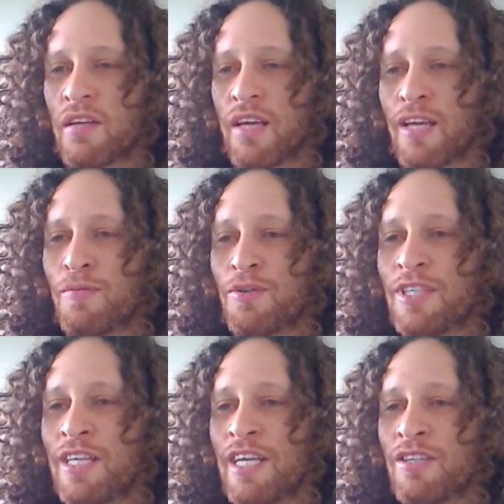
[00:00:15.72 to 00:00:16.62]
Il
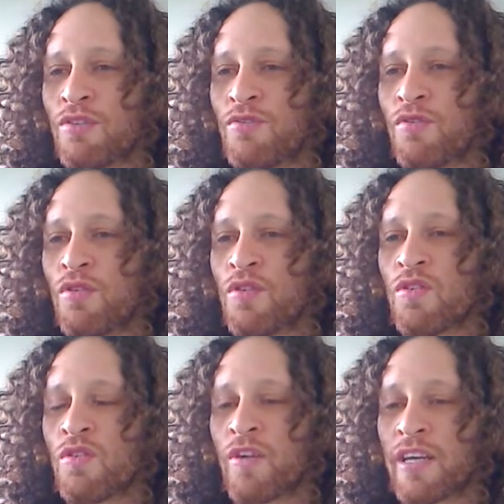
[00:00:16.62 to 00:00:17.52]
possédait deux
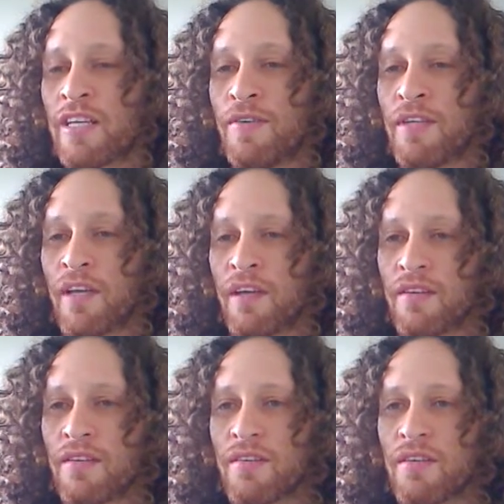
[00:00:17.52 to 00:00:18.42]
volcans en activité.
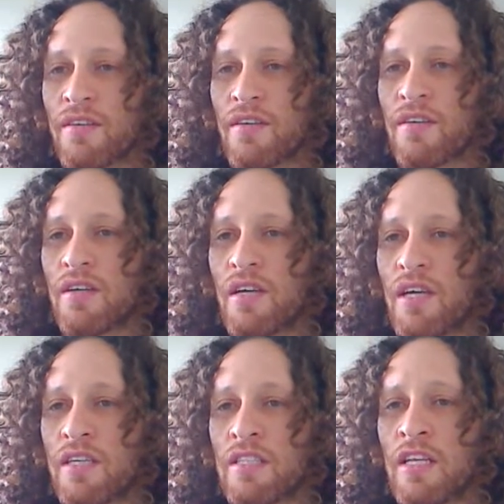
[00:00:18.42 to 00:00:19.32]

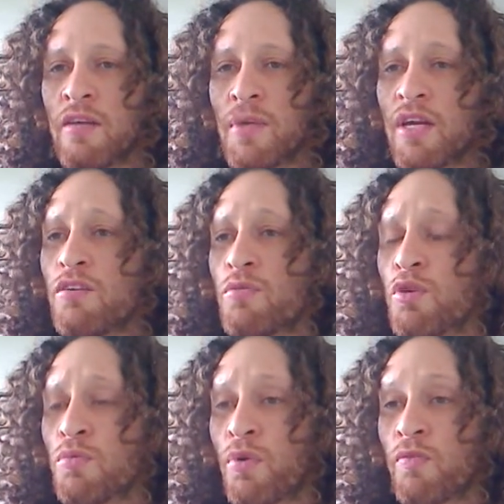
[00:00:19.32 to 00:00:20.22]
Et c'était bien
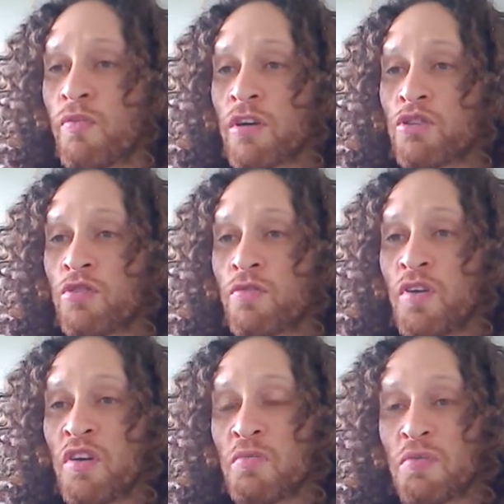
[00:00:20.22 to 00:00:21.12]
commode pour faire
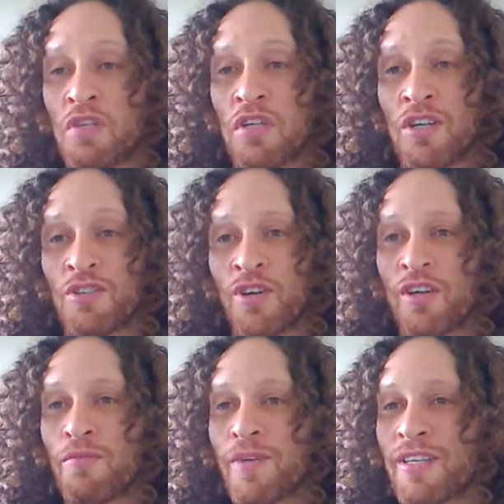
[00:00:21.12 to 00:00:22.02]
chauffer le petit
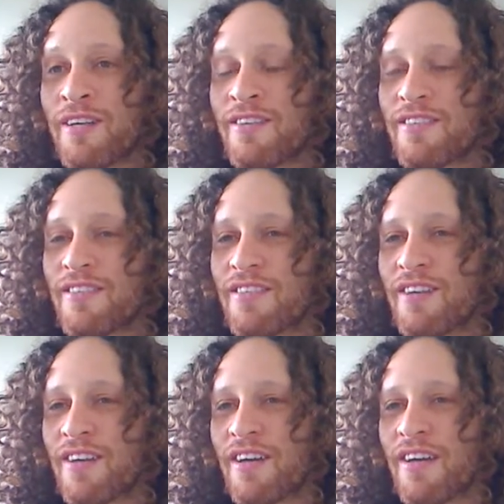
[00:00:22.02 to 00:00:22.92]
déjeuner du matin.
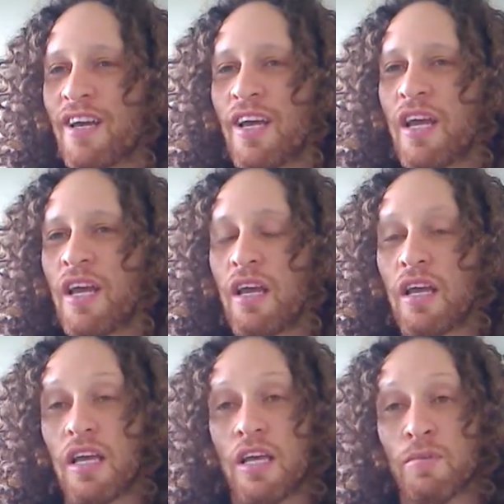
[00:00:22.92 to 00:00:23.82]

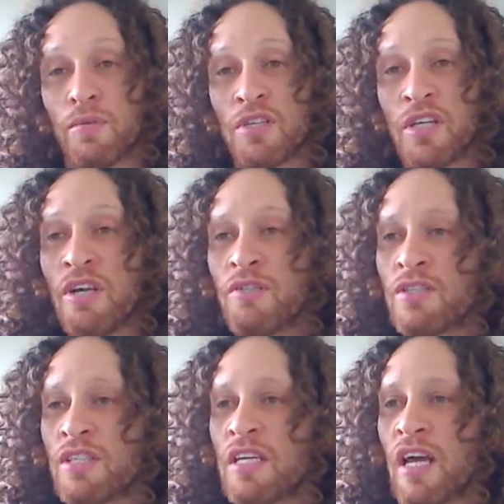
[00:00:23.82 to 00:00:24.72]
Il possédait
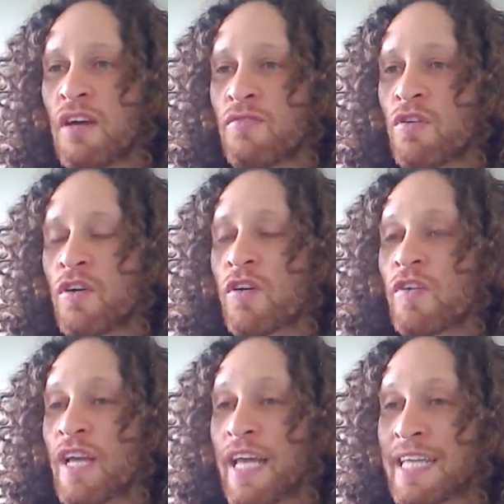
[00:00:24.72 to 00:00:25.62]
aussi un
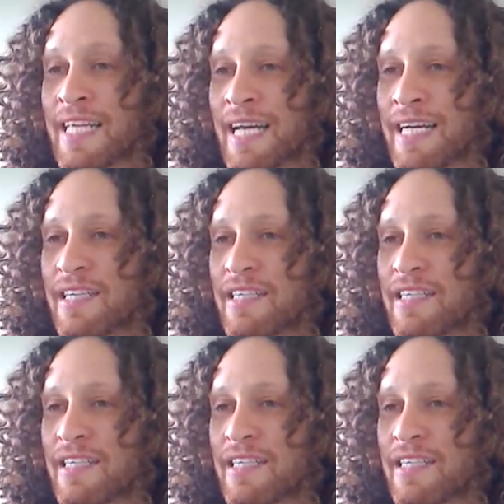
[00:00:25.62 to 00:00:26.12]
volcan éteint.